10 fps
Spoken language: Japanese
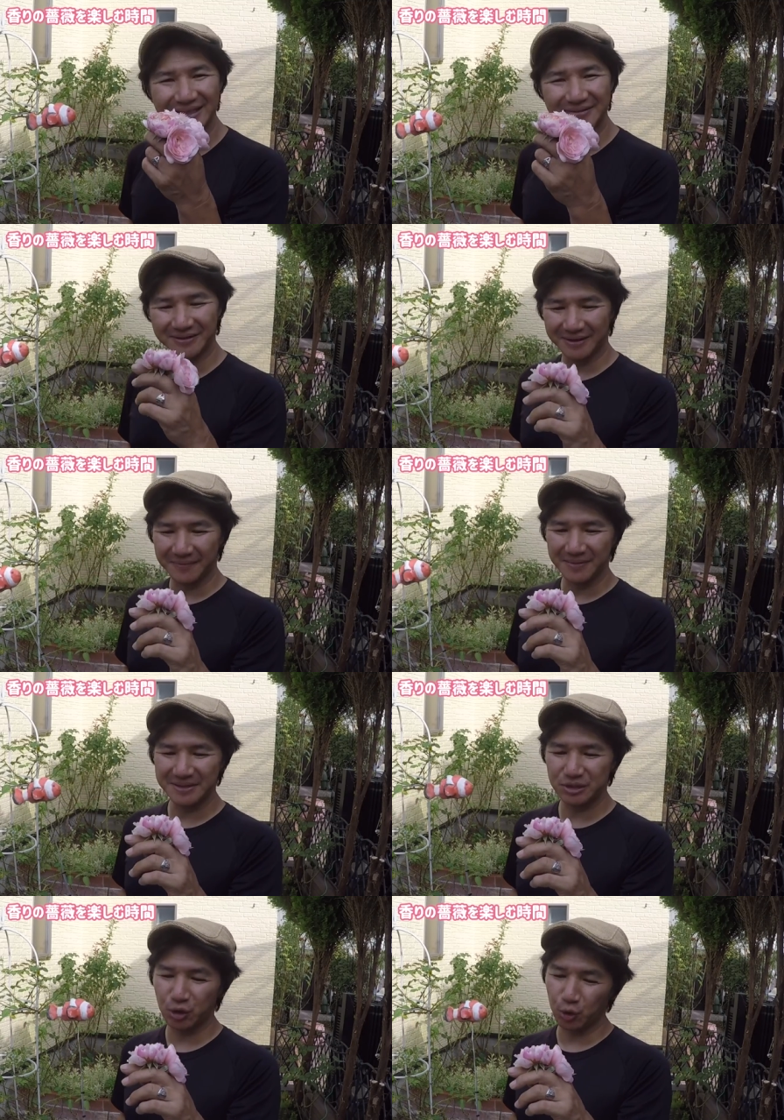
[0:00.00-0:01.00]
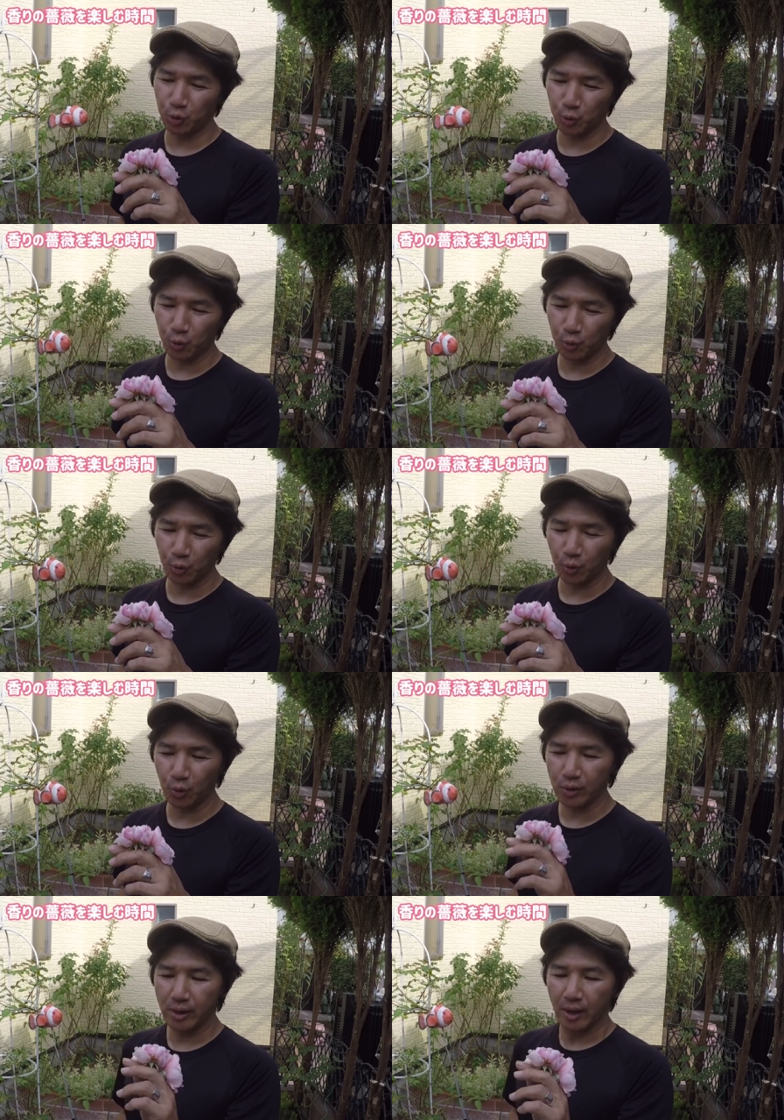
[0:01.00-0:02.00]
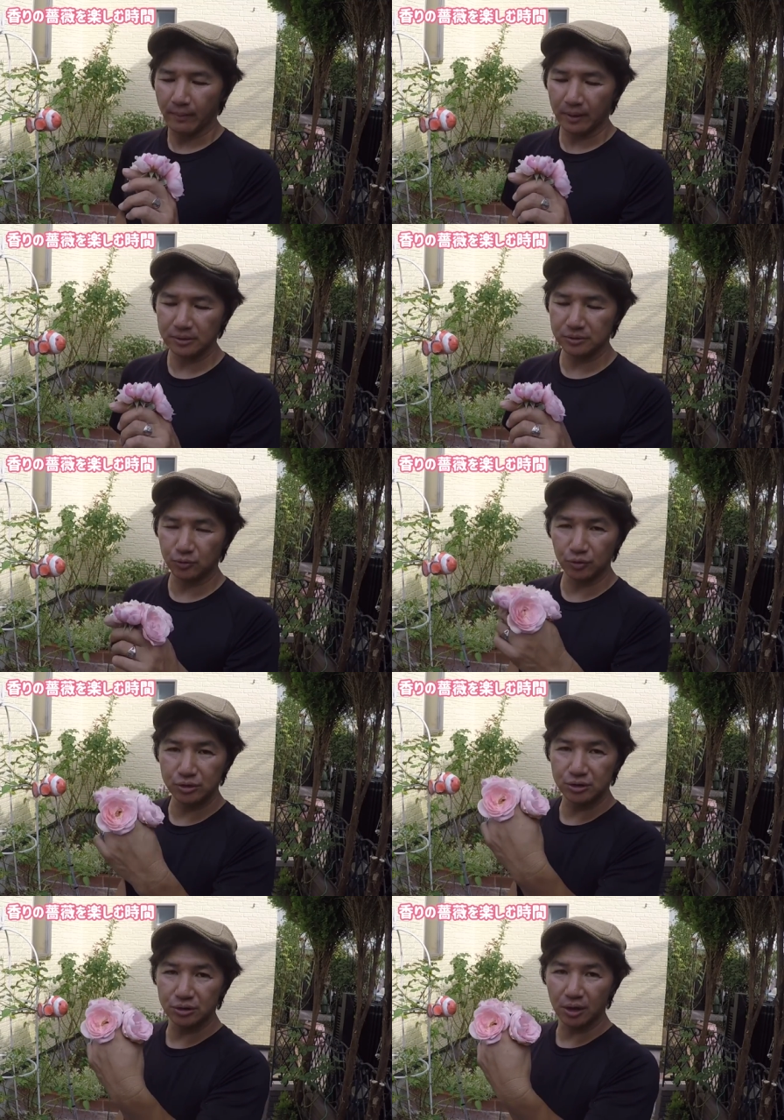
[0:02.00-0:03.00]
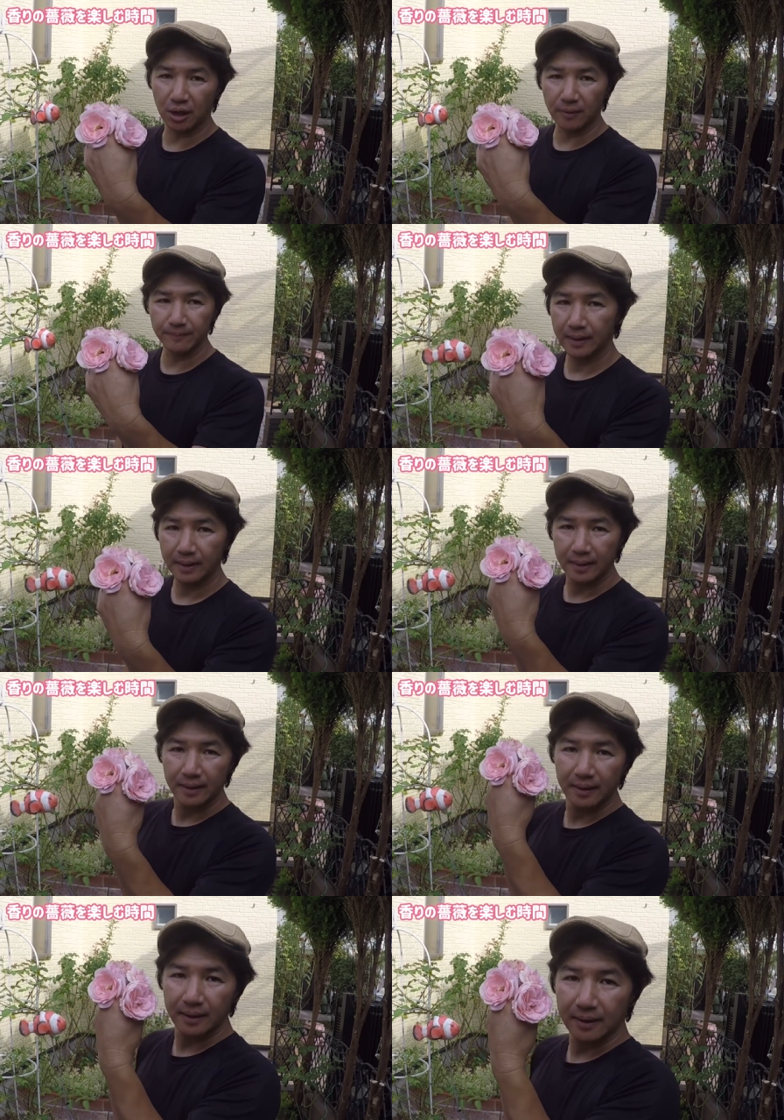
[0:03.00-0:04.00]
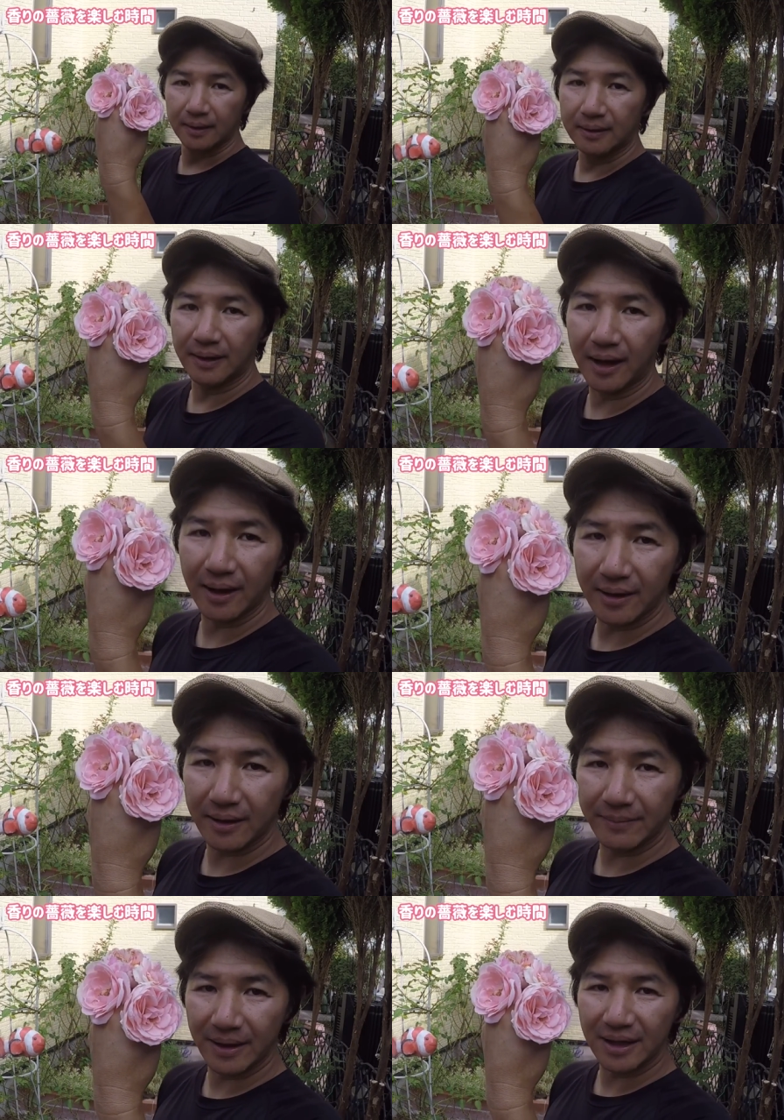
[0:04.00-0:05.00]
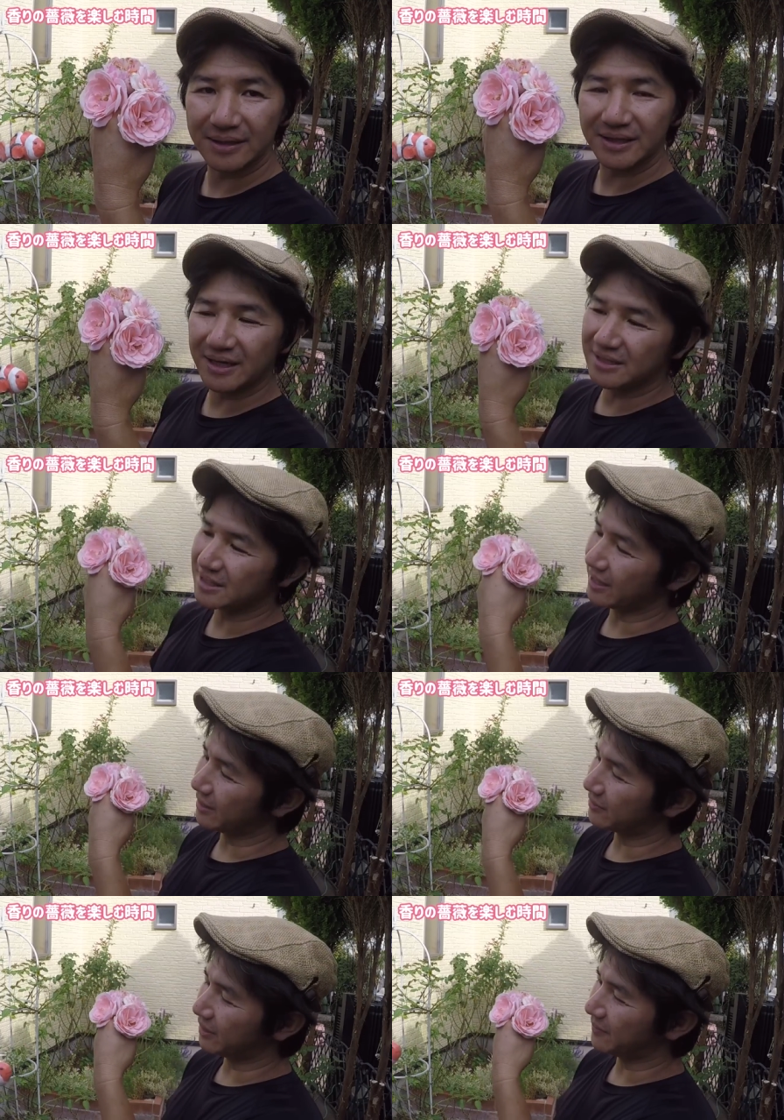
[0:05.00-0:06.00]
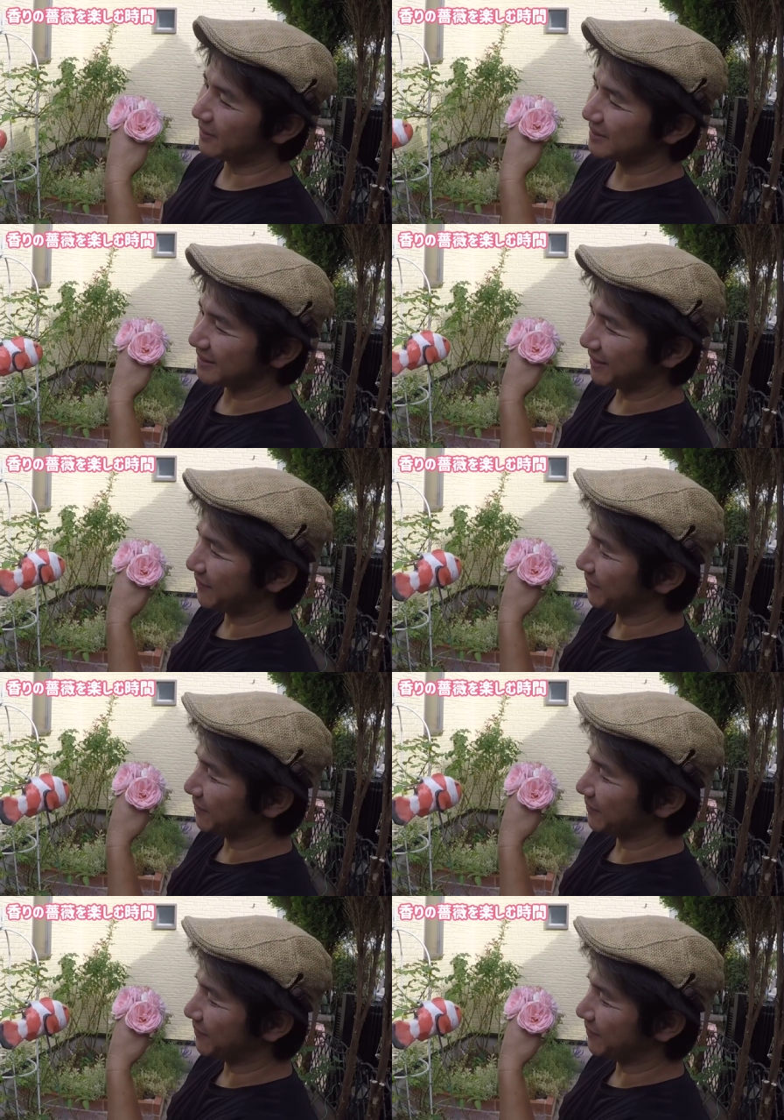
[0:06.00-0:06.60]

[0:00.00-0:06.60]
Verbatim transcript: いてくれてましたよまずゴジラ苗間が綺麗に咲いてくれましたよ